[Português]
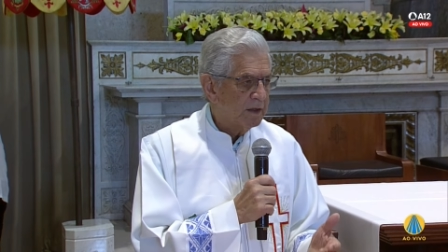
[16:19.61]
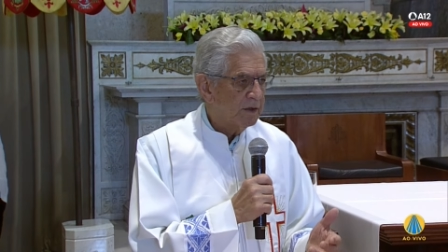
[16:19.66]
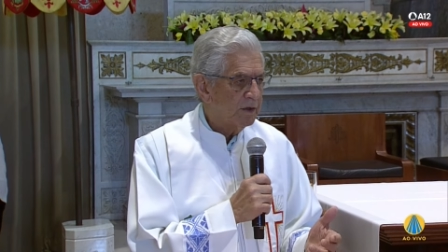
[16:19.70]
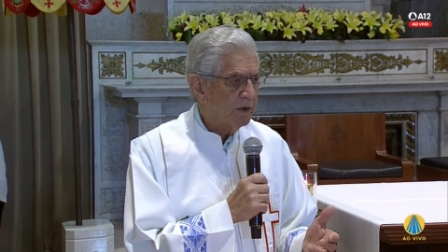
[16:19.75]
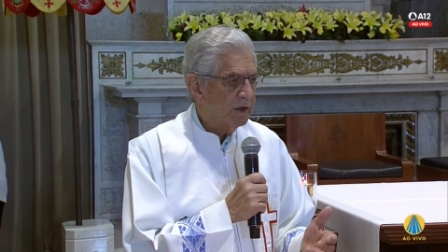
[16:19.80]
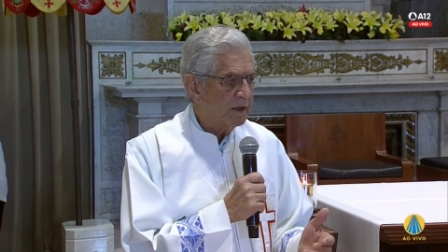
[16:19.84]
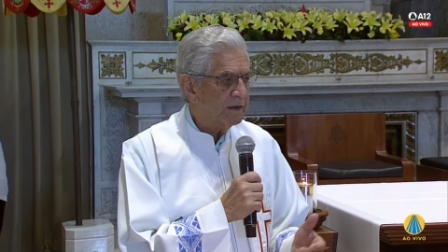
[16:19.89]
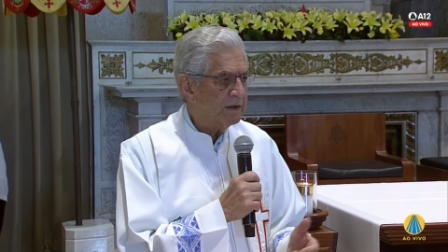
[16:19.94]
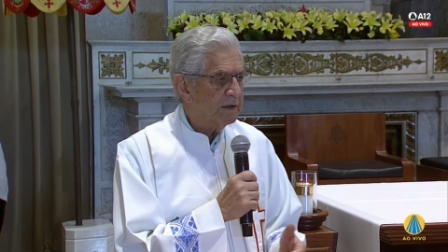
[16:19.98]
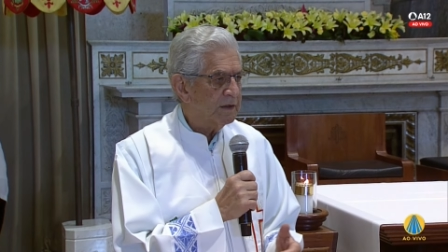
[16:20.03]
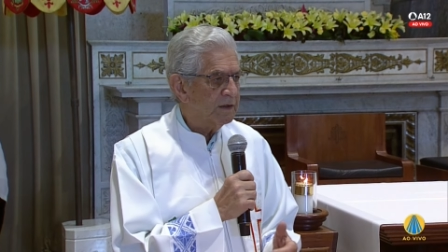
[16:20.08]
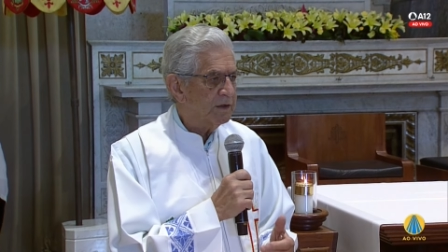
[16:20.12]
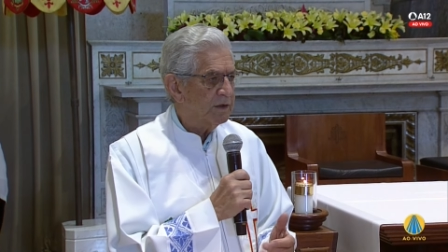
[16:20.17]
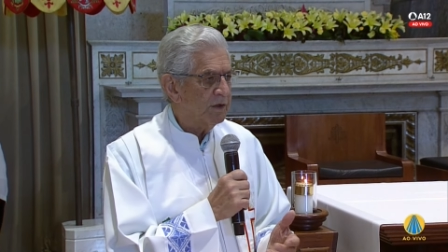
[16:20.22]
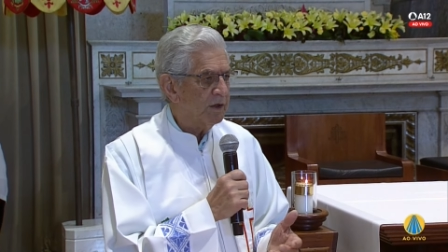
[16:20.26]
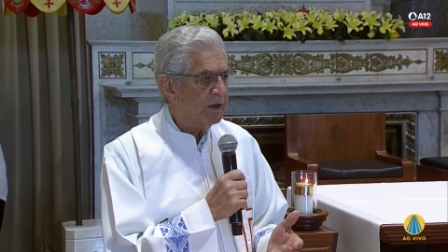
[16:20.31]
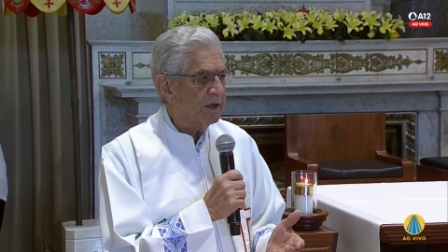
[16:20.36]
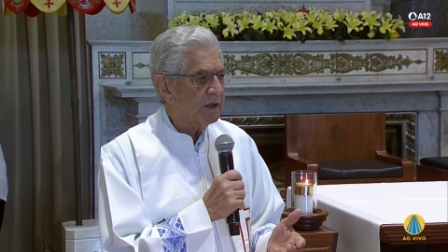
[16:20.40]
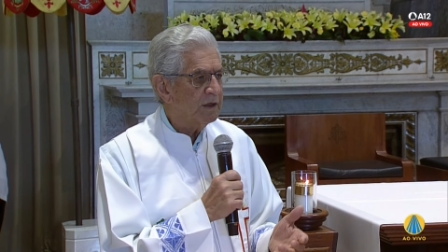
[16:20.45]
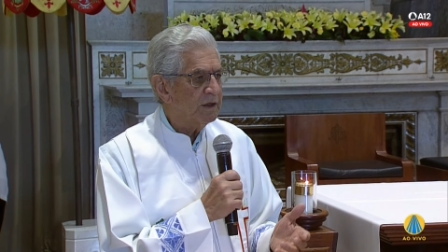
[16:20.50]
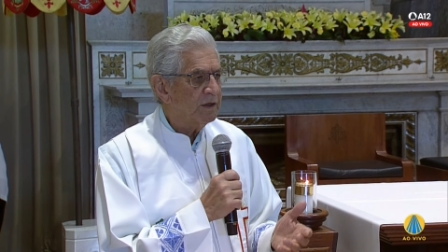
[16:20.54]
Nossa
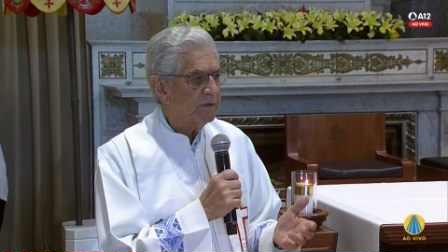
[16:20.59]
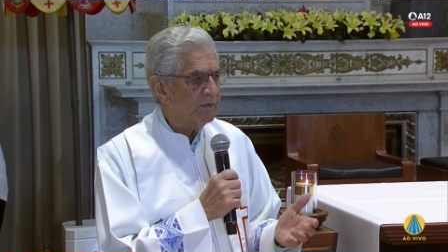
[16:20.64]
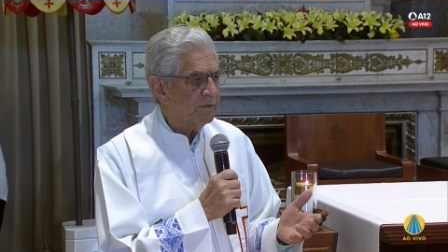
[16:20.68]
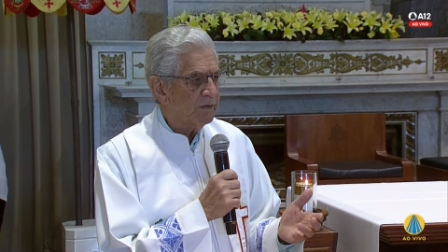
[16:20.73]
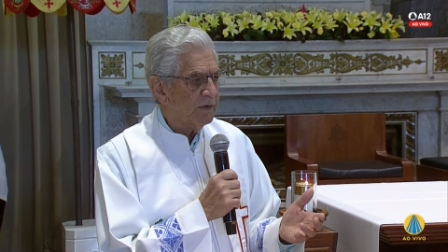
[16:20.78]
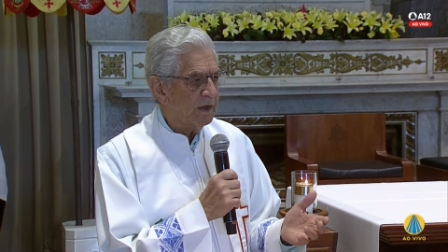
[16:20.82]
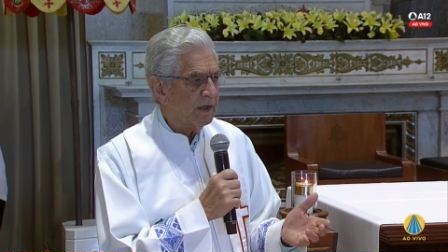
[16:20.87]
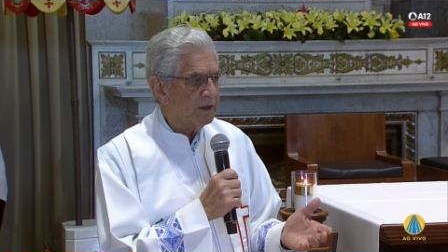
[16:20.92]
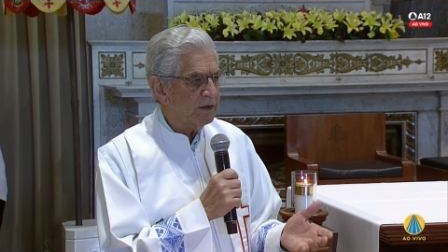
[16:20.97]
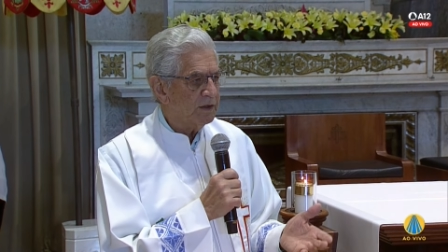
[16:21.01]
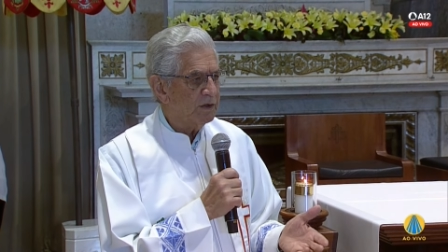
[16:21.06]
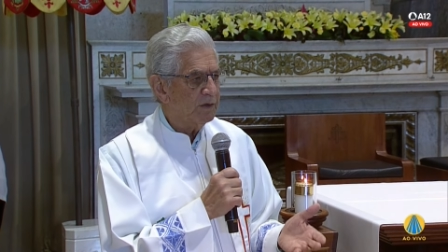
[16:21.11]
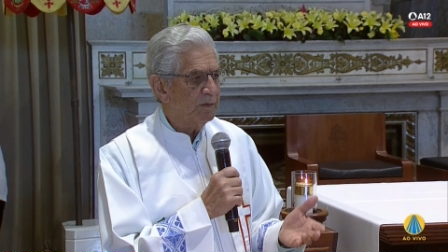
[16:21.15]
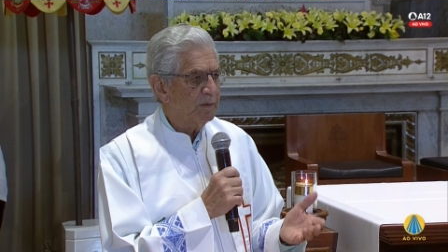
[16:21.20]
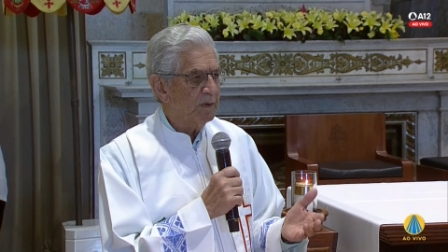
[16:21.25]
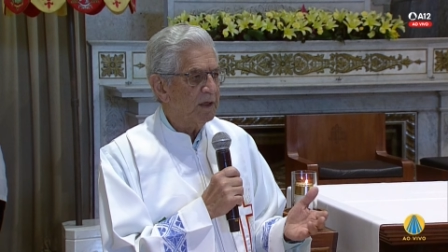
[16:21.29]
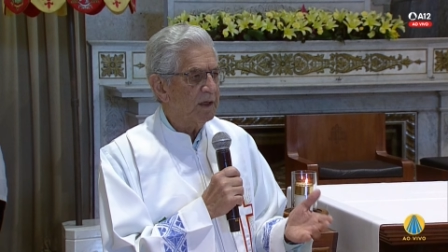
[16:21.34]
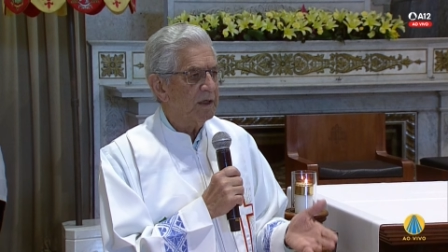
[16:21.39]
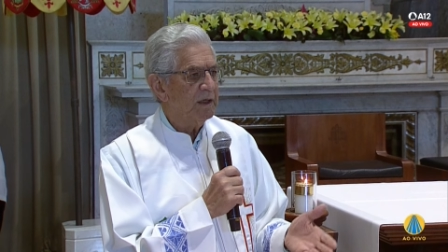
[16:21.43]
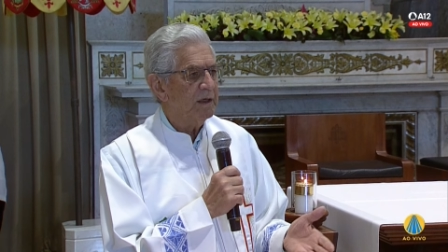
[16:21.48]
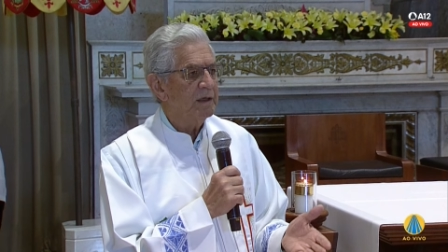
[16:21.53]
Senhora de
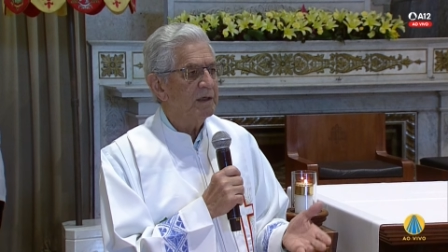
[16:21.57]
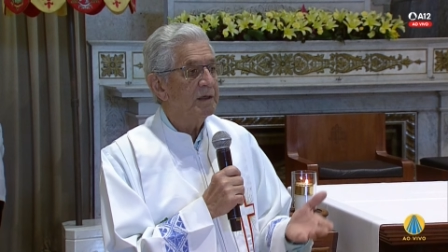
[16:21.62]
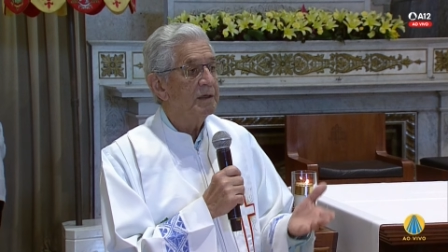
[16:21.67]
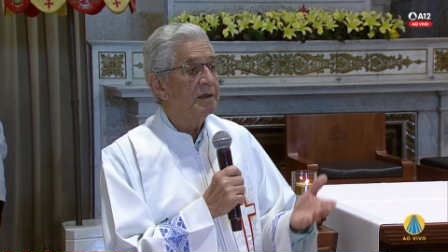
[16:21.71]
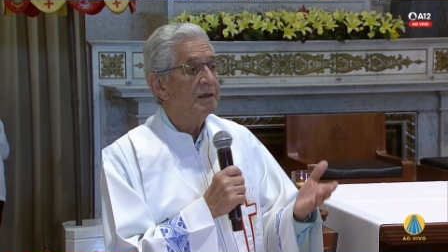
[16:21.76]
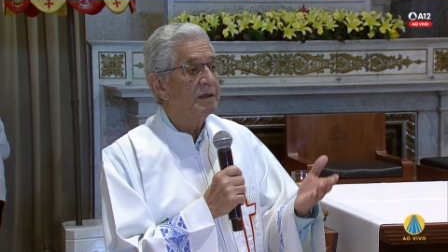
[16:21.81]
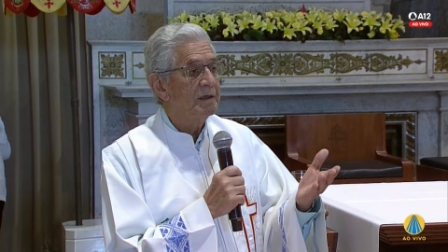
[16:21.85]
Fátima,